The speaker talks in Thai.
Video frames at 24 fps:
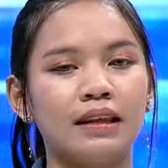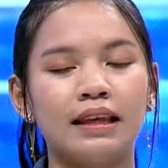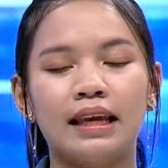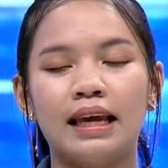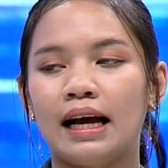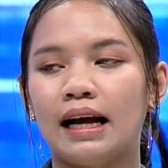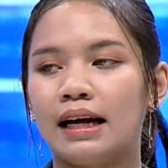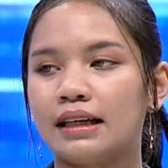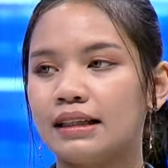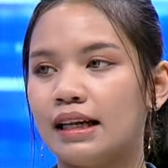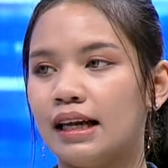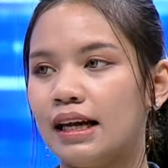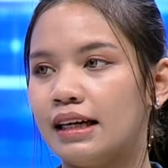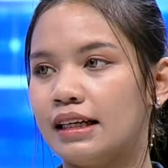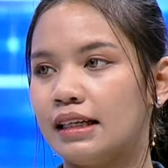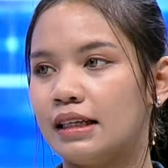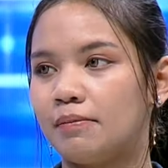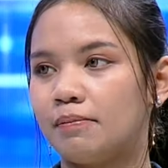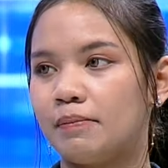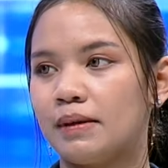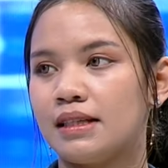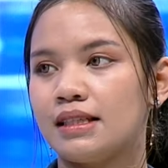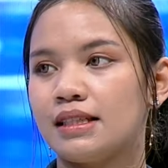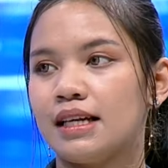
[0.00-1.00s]
อยากได้
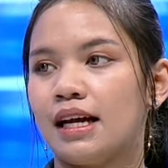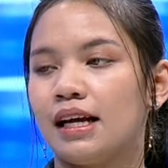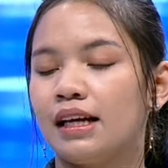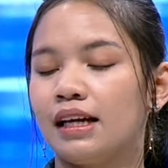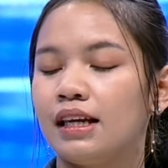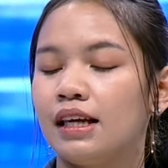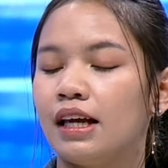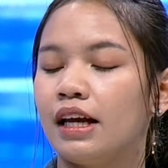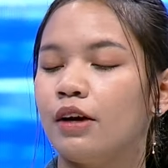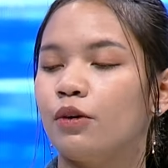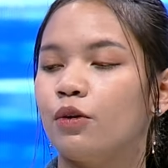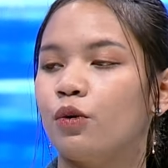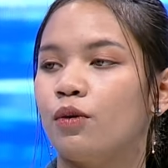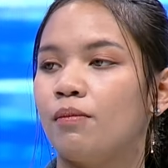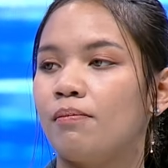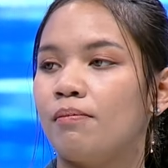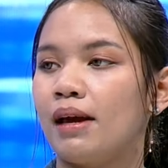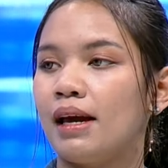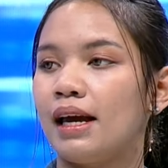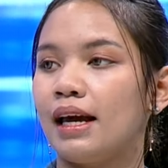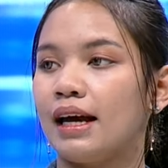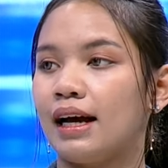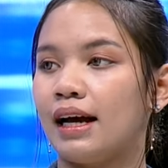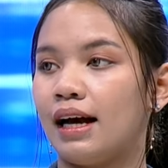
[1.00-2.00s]
เงินไปใช้หนี้ให้คุณ
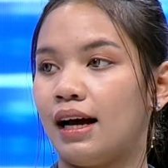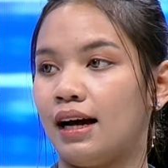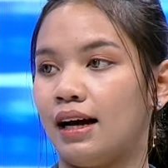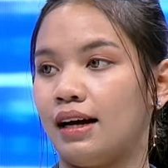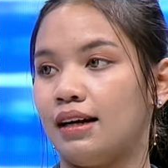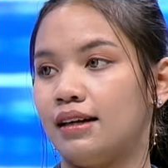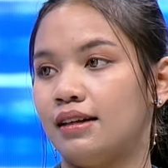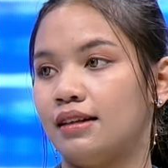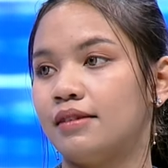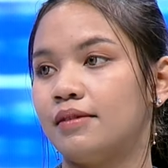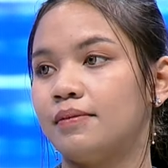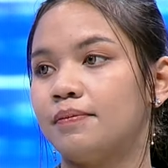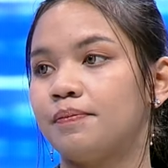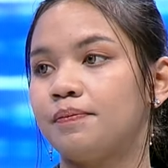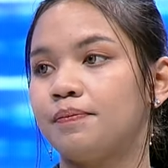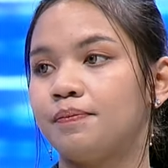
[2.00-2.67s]
แม่ค่ะอ้าว